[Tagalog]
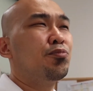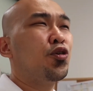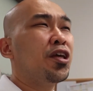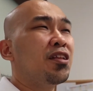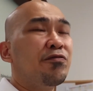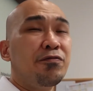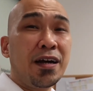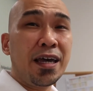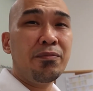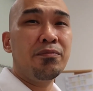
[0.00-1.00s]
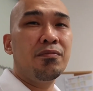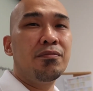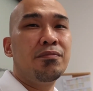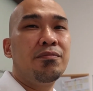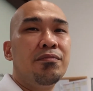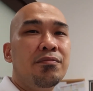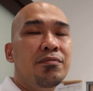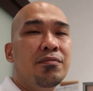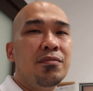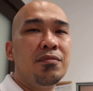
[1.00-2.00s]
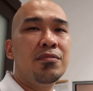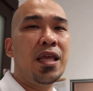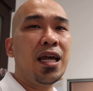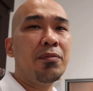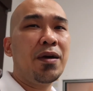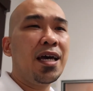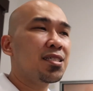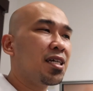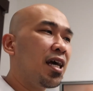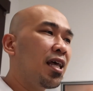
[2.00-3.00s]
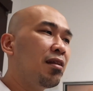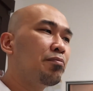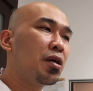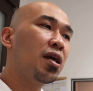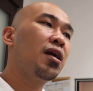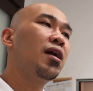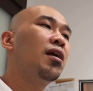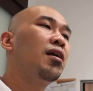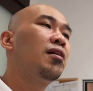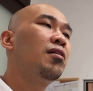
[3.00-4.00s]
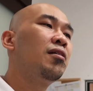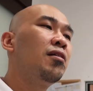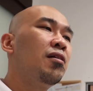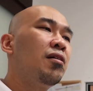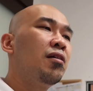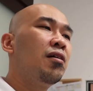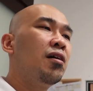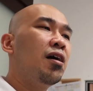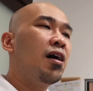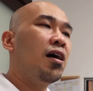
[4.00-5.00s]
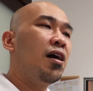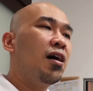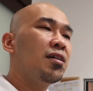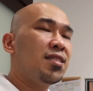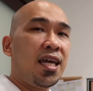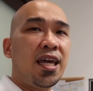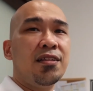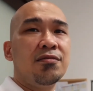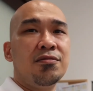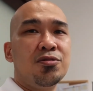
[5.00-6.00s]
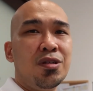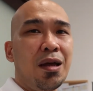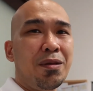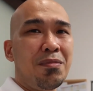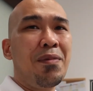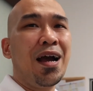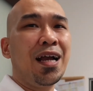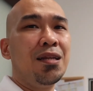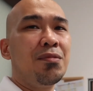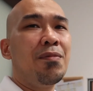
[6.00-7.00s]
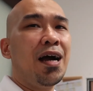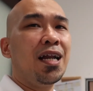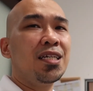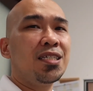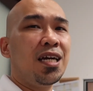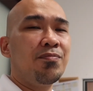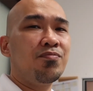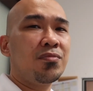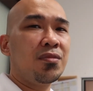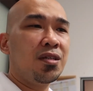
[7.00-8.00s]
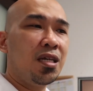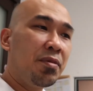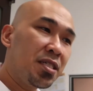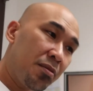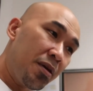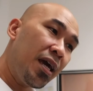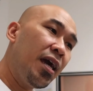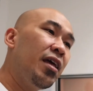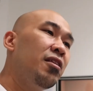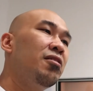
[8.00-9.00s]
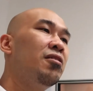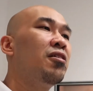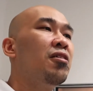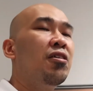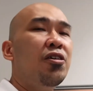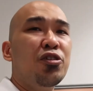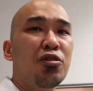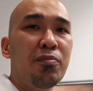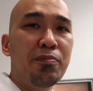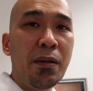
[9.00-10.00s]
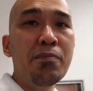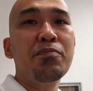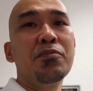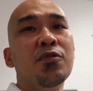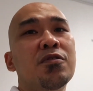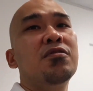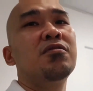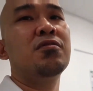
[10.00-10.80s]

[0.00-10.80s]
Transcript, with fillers: 0.5 decapascal per uh, second. So, dapat mabagal na mabagal siya. Ibig sabihin, yung pump mo